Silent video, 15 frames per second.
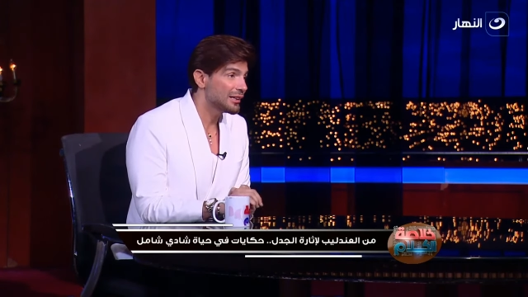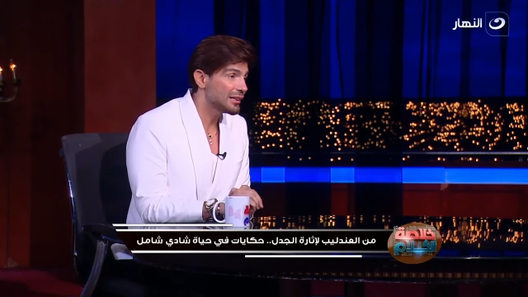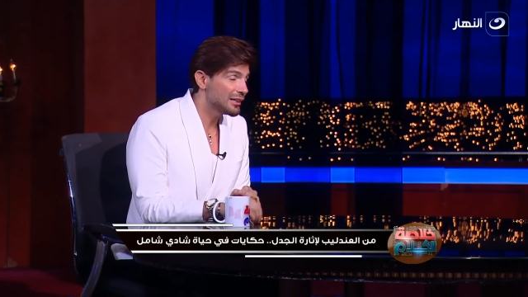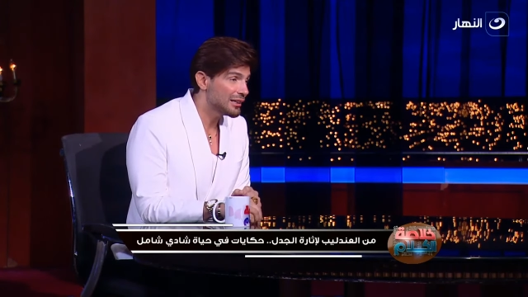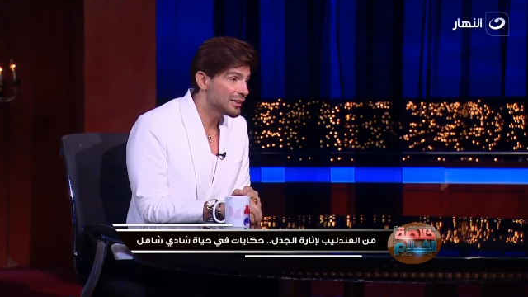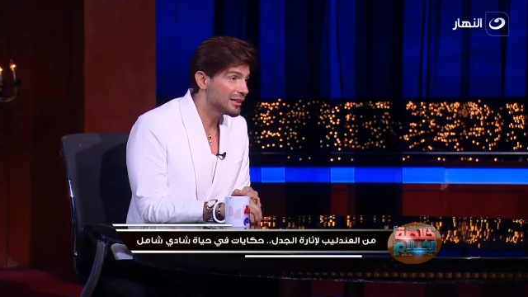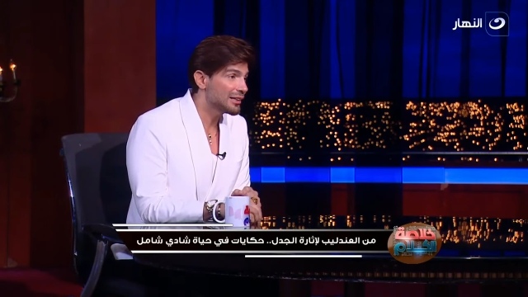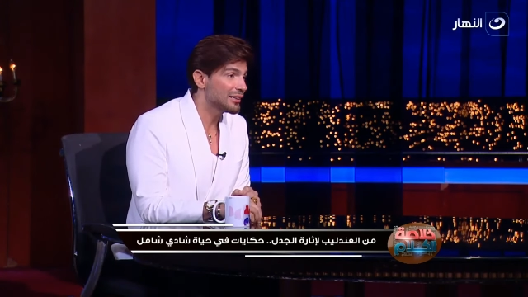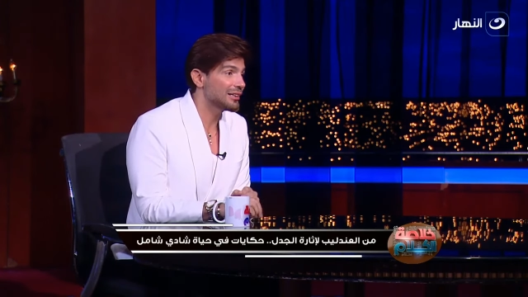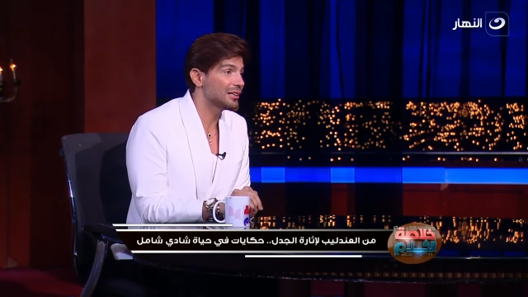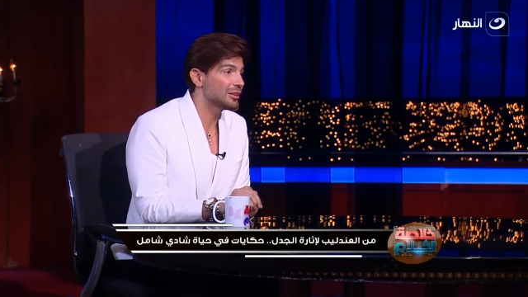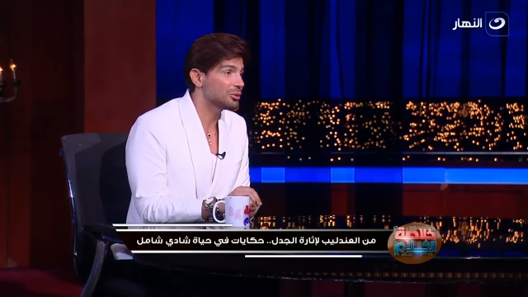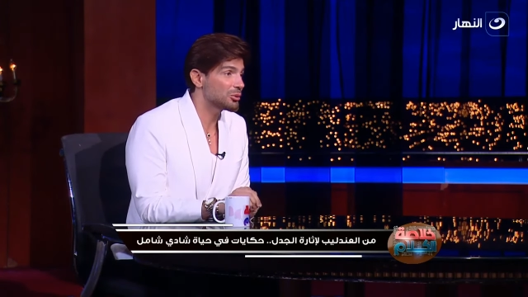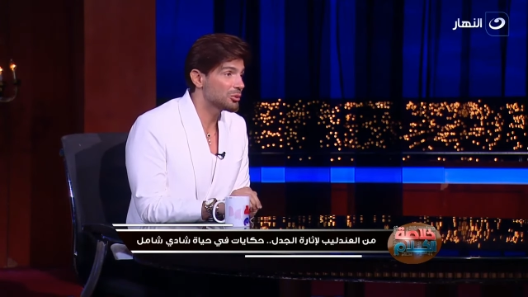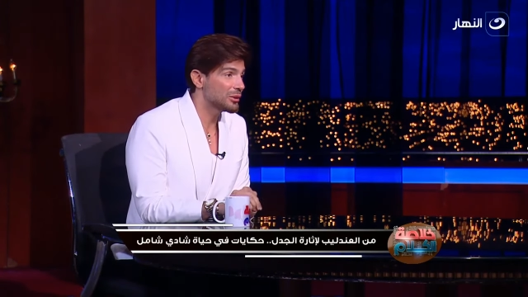الا
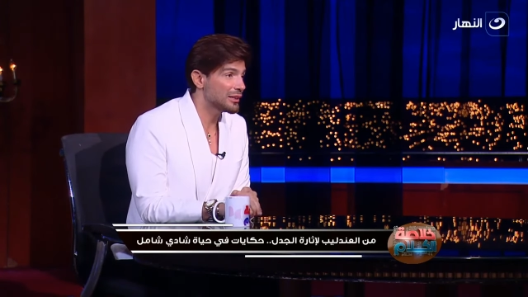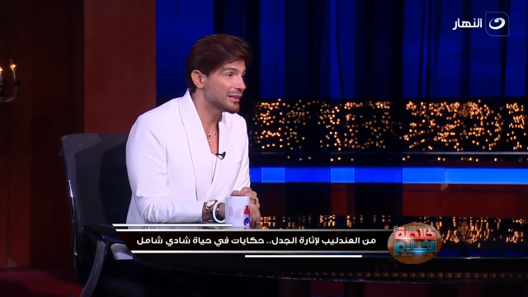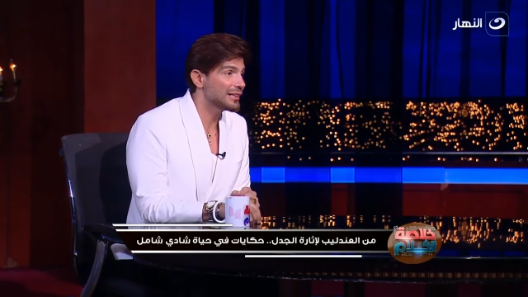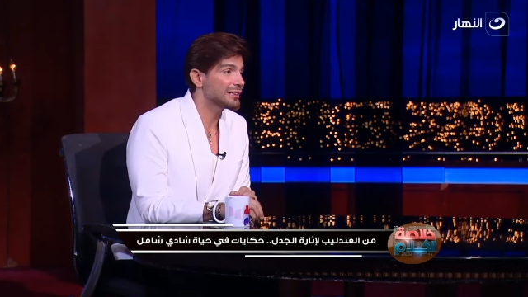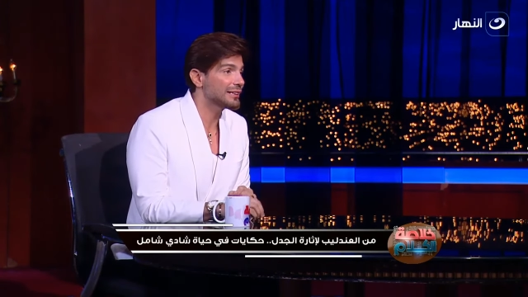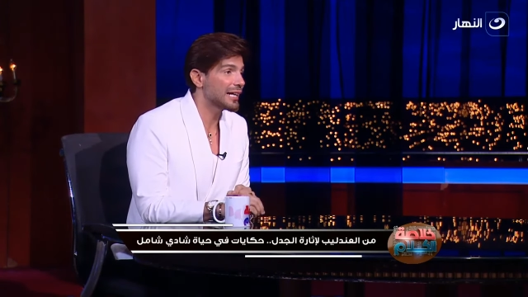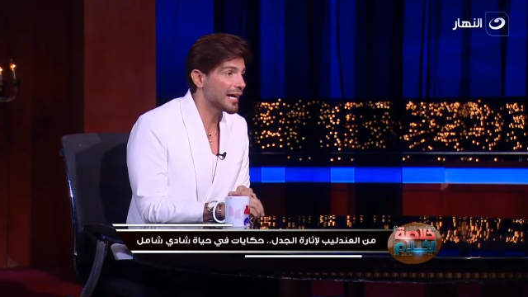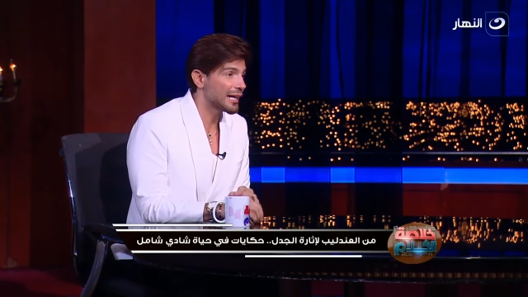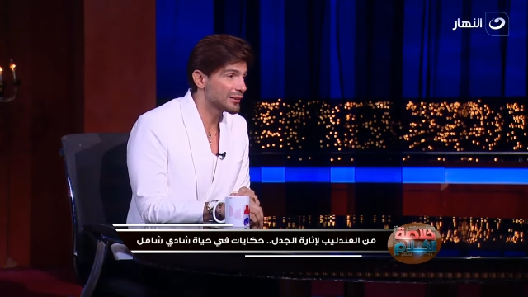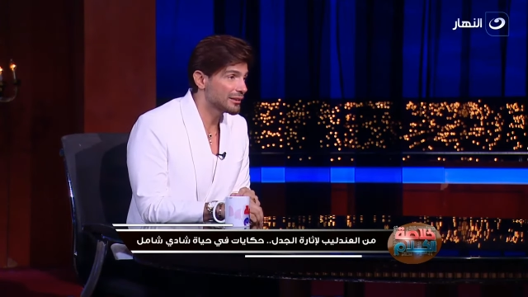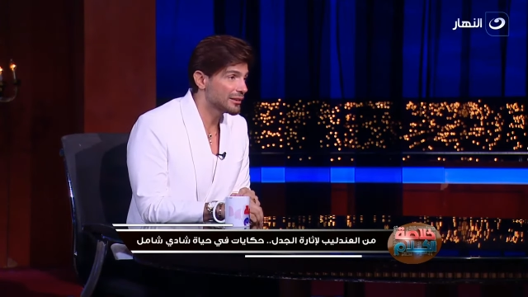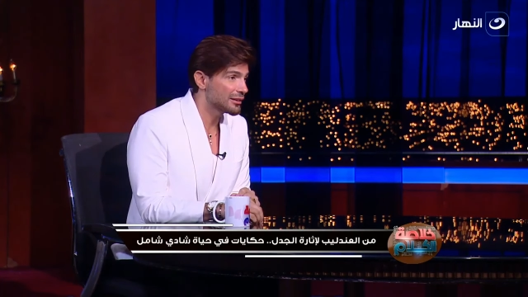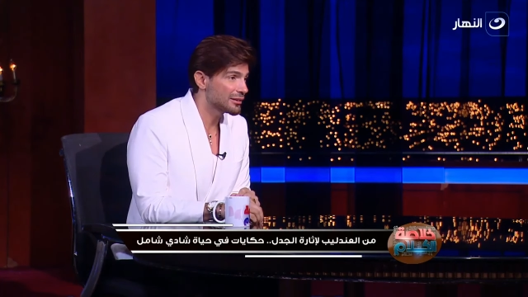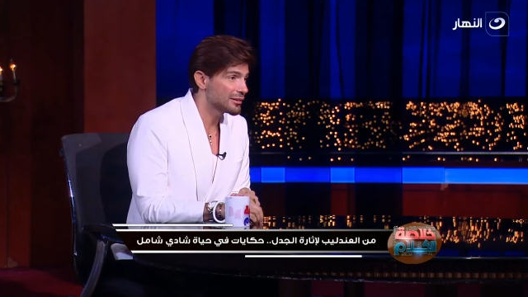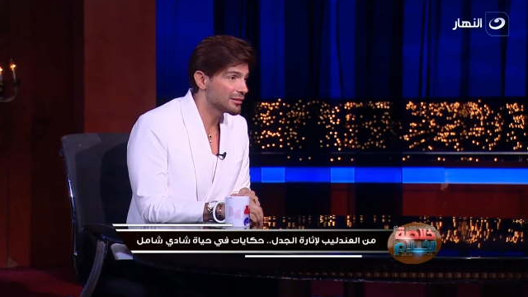لو كلنا
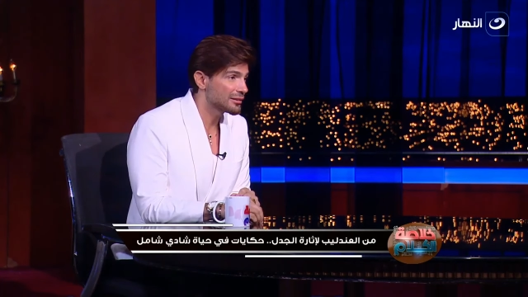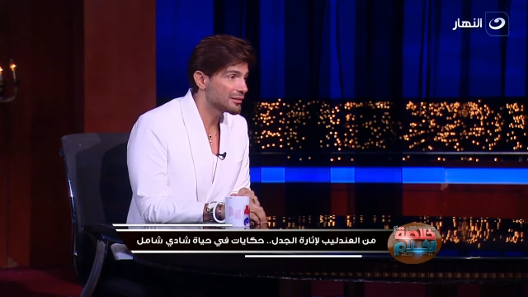اتحدنا